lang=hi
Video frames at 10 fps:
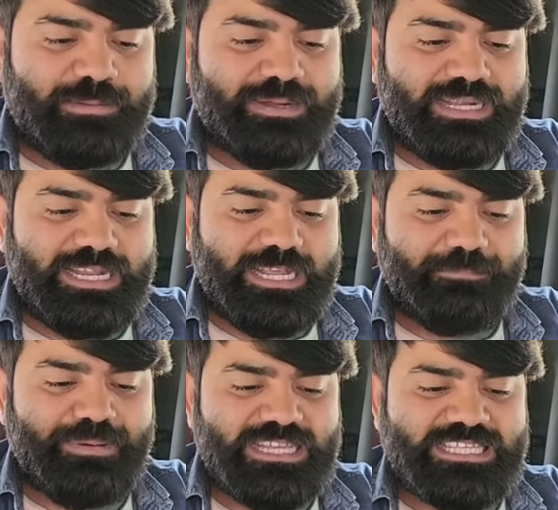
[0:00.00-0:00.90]

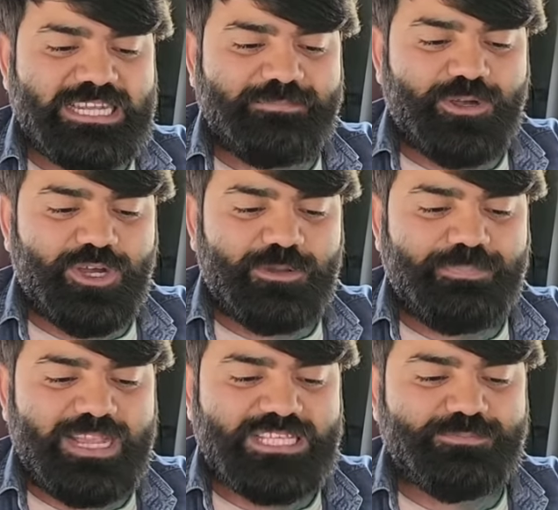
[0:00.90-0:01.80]
कबड्डी बास्केटबॉल
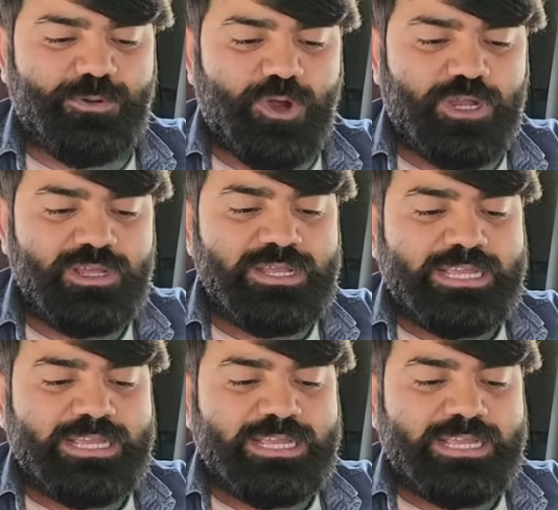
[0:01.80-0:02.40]
बेसबॉल